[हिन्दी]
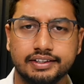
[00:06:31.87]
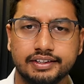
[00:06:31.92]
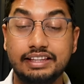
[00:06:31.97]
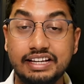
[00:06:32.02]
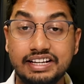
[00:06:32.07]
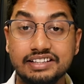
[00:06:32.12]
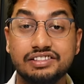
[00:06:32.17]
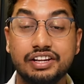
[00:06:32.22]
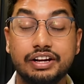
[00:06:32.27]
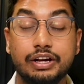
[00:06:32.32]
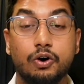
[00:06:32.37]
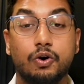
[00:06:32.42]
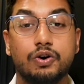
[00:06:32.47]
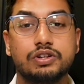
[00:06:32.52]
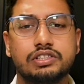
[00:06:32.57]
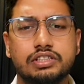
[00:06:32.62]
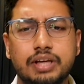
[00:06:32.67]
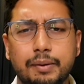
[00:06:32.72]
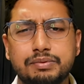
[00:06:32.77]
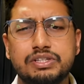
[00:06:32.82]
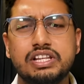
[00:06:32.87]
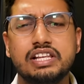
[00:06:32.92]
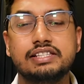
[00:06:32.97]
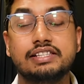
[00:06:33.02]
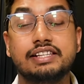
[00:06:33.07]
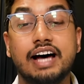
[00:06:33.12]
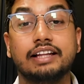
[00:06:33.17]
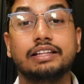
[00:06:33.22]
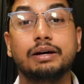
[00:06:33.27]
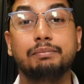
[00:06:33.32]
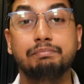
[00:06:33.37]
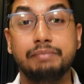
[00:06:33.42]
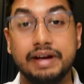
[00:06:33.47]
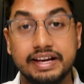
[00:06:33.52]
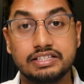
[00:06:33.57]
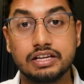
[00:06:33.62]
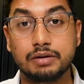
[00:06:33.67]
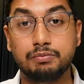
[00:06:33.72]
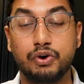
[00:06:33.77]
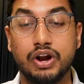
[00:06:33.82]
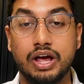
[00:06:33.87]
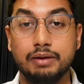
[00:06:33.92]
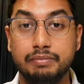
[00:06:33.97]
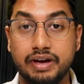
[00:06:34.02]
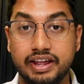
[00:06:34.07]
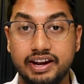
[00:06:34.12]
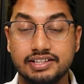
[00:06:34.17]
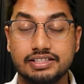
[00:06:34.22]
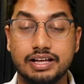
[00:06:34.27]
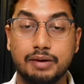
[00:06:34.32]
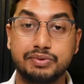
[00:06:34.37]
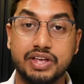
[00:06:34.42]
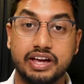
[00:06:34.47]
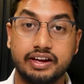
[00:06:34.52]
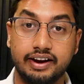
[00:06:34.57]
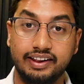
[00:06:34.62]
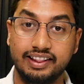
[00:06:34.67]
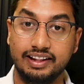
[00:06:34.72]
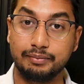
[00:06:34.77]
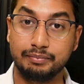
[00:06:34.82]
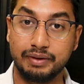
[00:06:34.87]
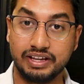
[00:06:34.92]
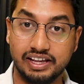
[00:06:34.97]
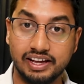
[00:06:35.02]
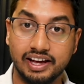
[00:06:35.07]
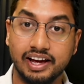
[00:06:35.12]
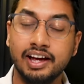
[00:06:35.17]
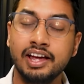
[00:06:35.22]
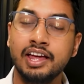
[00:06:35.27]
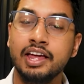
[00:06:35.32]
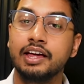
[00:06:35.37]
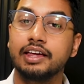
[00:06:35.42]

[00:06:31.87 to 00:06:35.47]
तीसरी और सबसे ज़्यादा मेजर बुराई मेरे हिसाब से एक्रेलिक में ये है